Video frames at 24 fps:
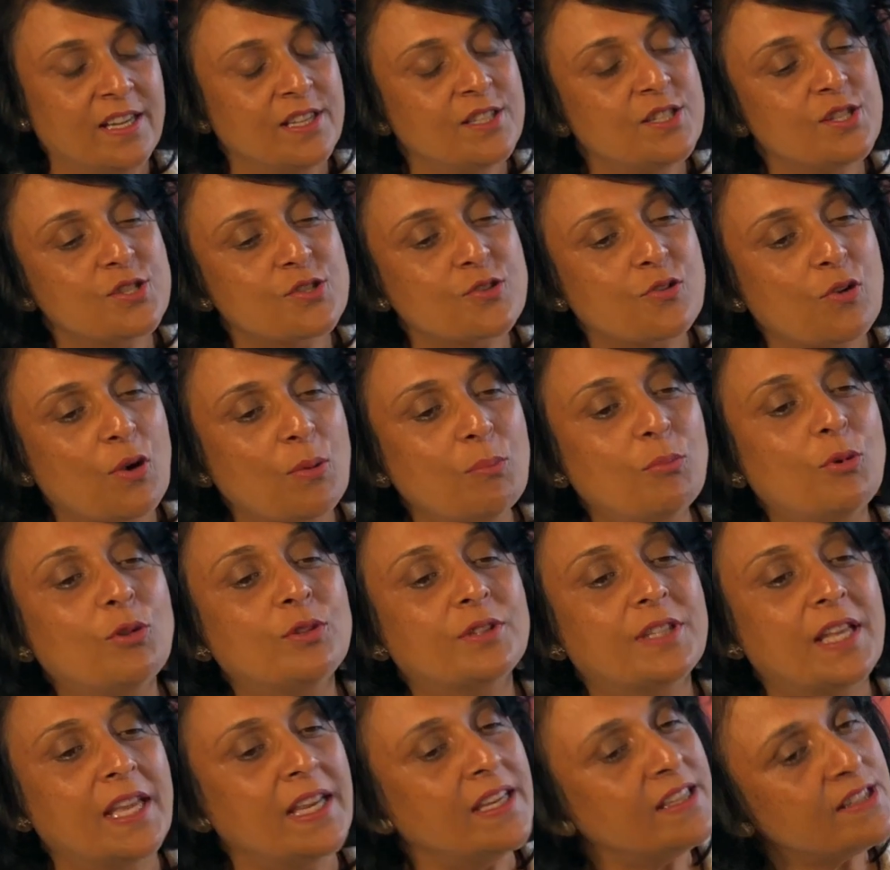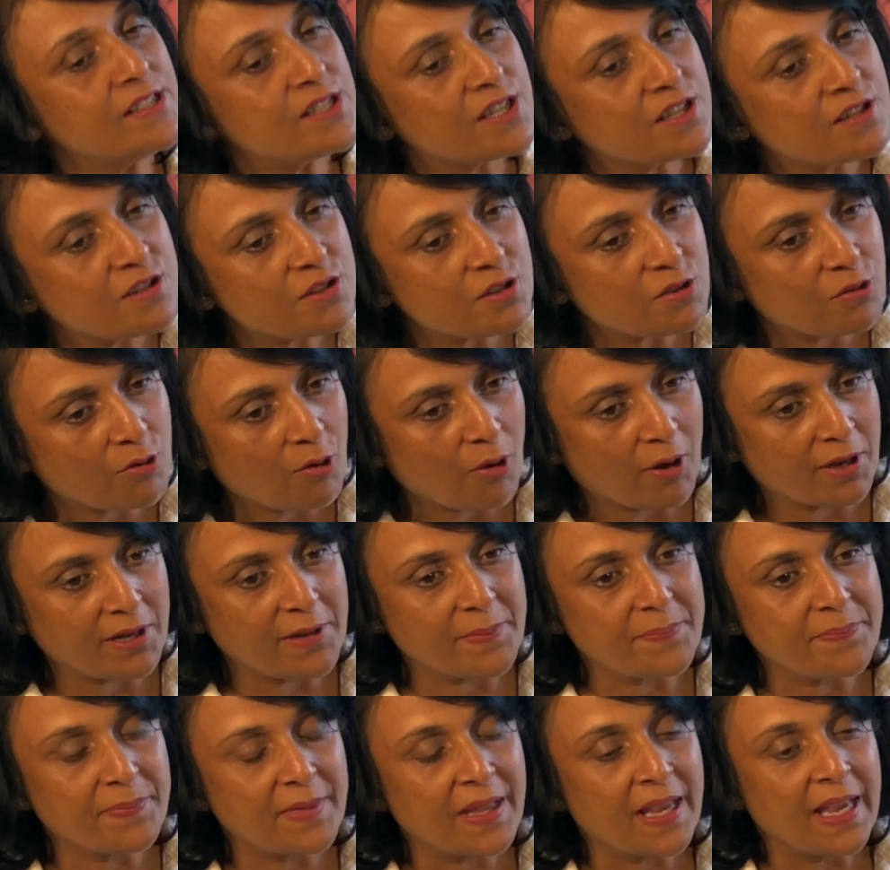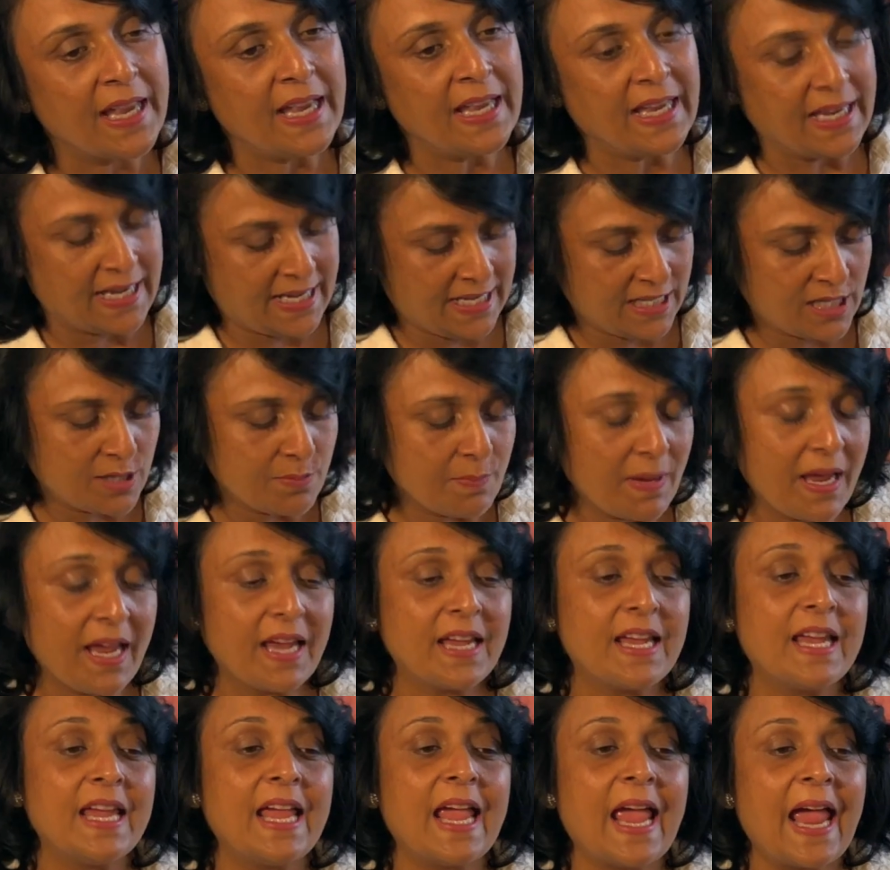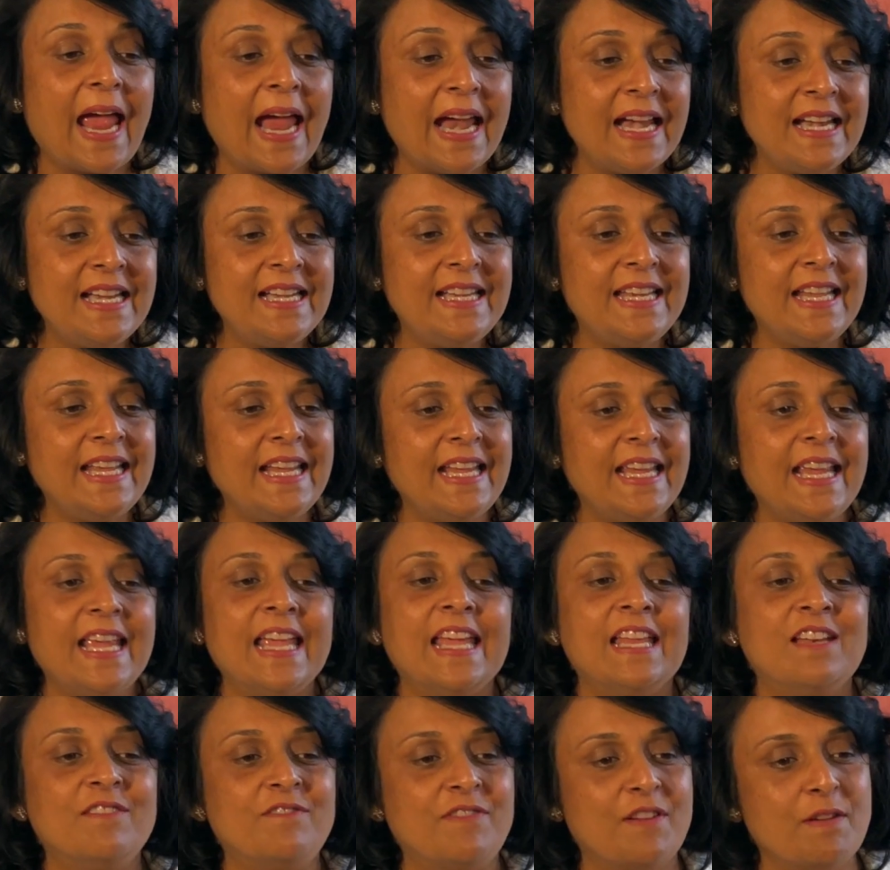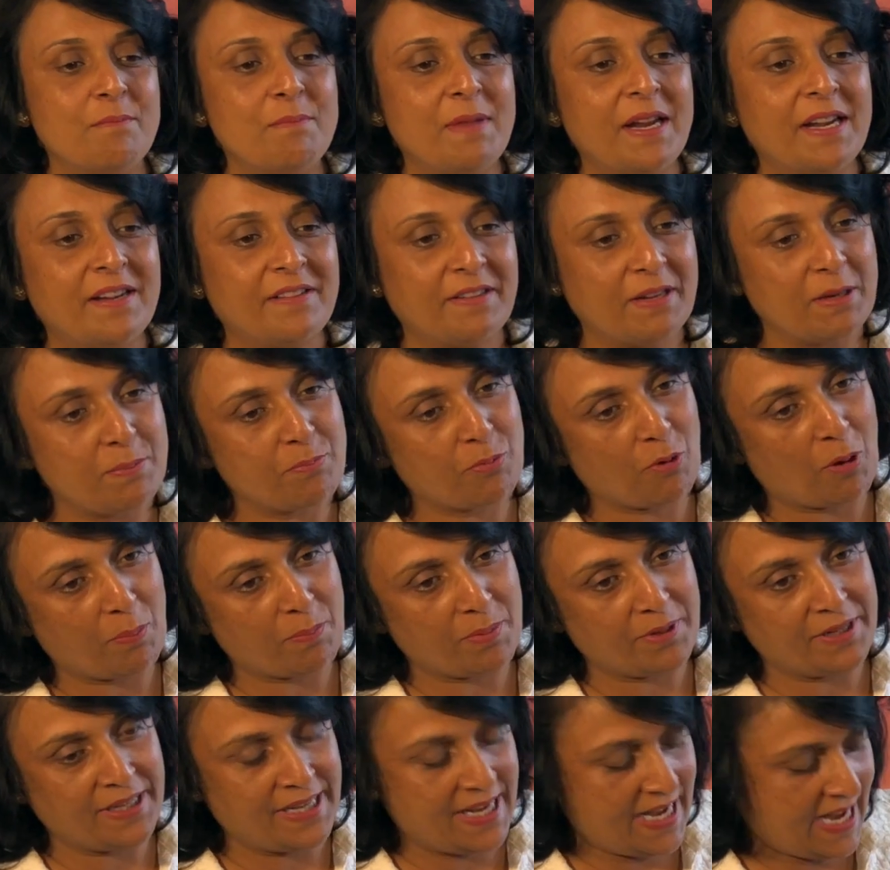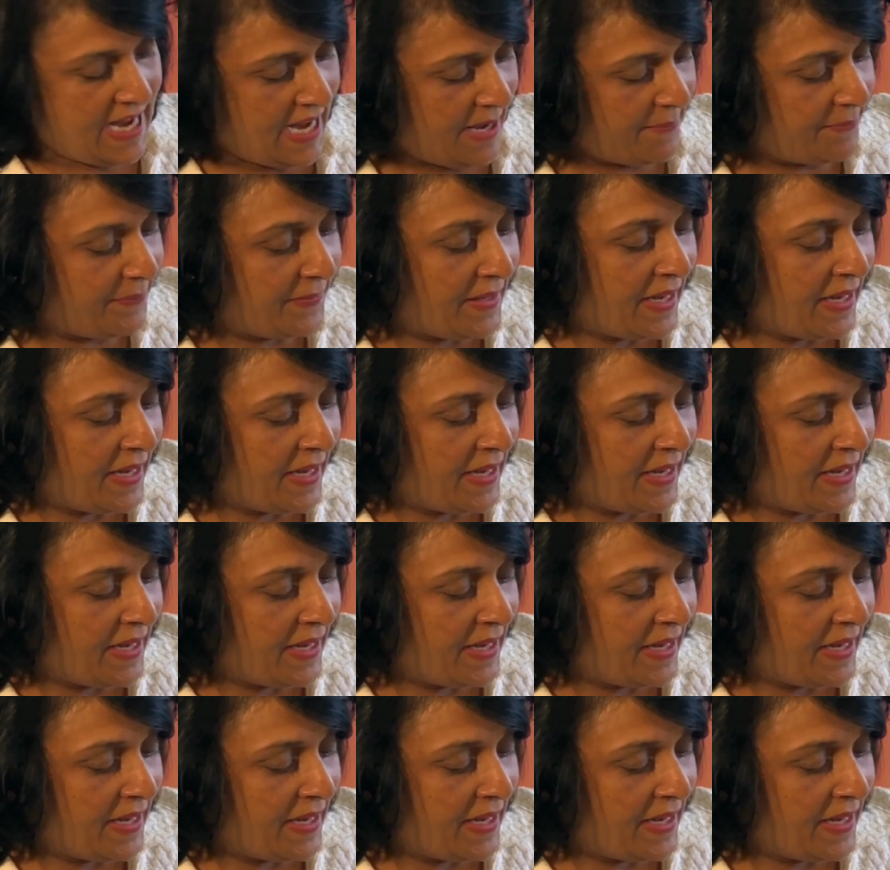जिसको हम बोलते हैं जिंजरॉल इसमें एक एंटी इन्फ्लेमेटरी प्रॉपर्टी है